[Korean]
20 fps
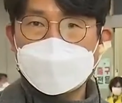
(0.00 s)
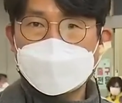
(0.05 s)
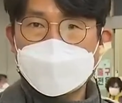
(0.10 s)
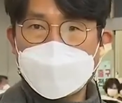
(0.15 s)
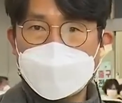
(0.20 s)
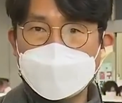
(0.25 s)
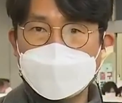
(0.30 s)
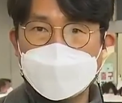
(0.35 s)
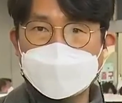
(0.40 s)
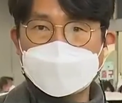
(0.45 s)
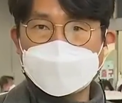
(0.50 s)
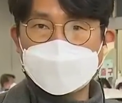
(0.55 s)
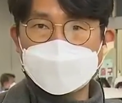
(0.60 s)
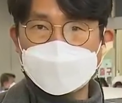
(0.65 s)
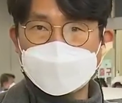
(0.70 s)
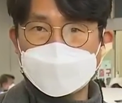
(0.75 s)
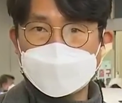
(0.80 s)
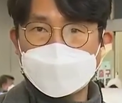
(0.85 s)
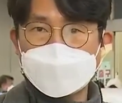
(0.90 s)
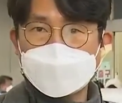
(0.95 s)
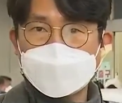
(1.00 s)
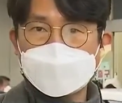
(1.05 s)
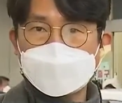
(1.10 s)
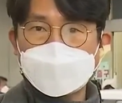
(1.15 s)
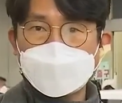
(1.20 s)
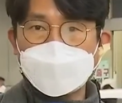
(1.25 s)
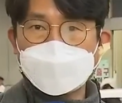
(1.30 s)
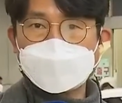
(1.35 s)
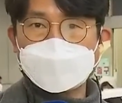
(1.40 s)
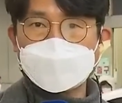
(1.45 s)
케이비에스 뉴스
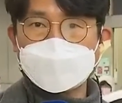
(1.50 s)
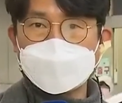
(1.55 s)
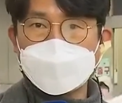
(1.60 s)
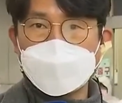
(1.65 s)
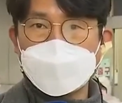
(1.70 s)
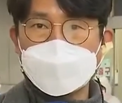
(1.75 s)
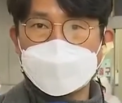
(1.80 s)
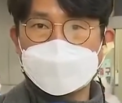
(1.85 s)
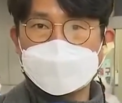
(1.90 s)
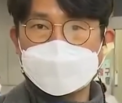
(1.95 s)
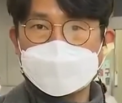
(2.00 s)
송현준입니다.